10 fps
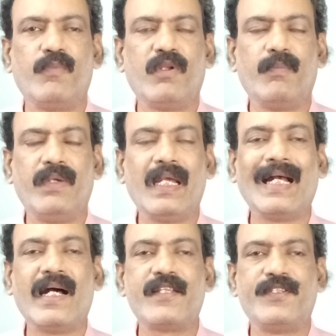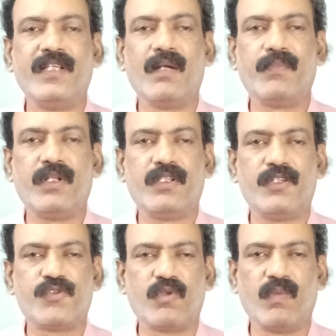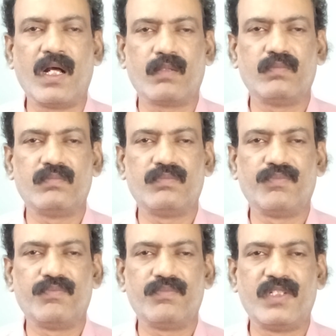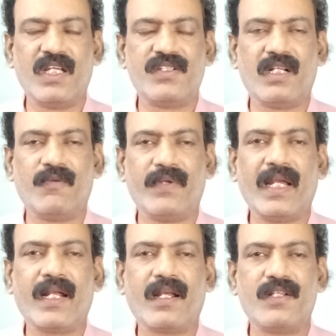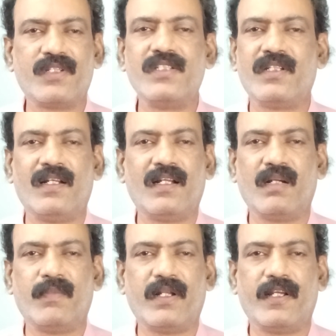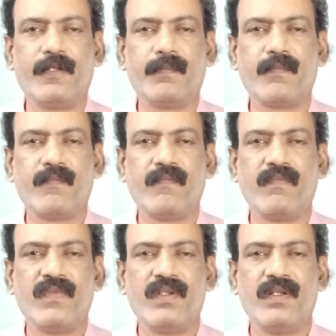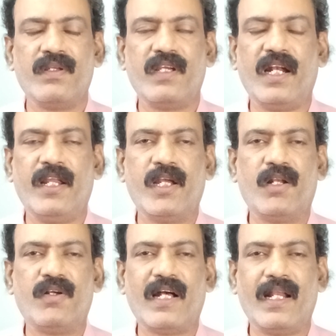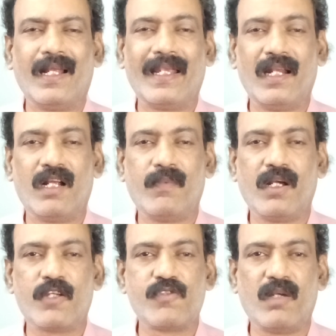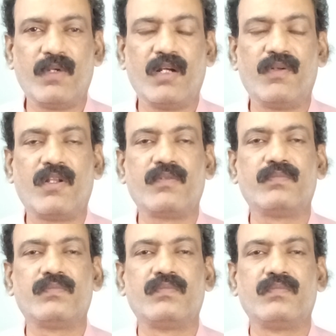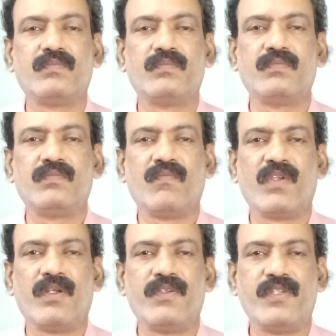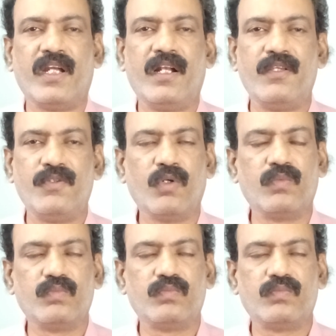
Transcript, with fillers: ఇప్పుడు బీహార్ సీఎం నితీష్ కుమార్ చేసిన వ్యాఖ్యలు సంచలనంగా మారాయి ఎన్డీఏలో ఆయన కీలక భాగస్వామిగా ఉన్నారు జేడీయూ